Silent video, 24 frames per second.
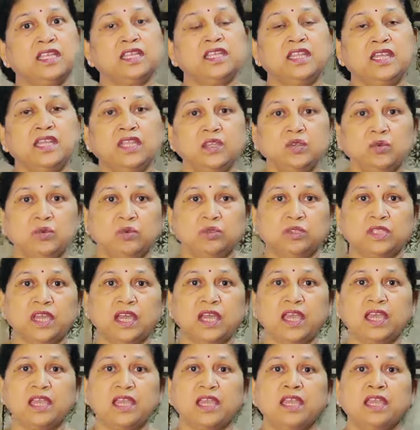ऐसा नहीं
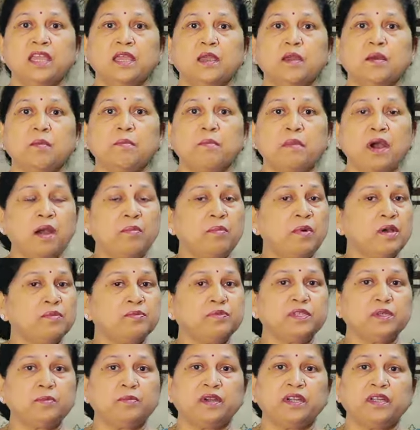होता है माँ
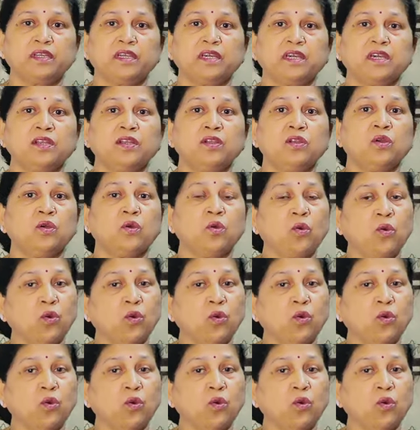बाप से बढ़कर